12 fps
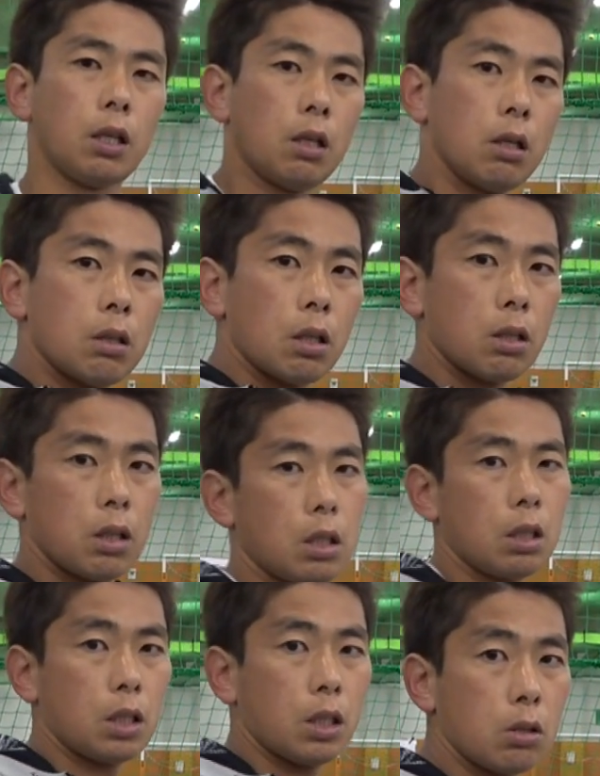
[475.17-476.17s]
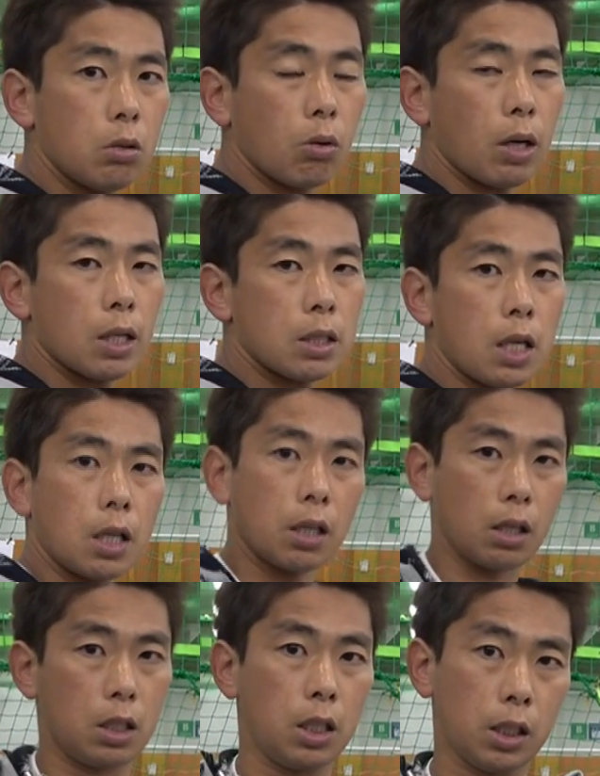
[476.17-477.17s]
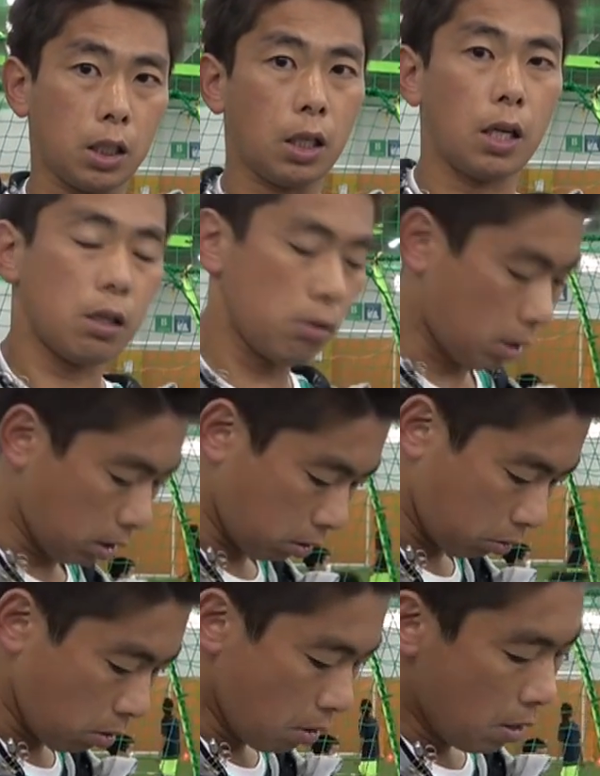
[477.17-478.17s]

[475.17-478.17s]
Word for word: きがね引くのが浅いから開きが速くなってくる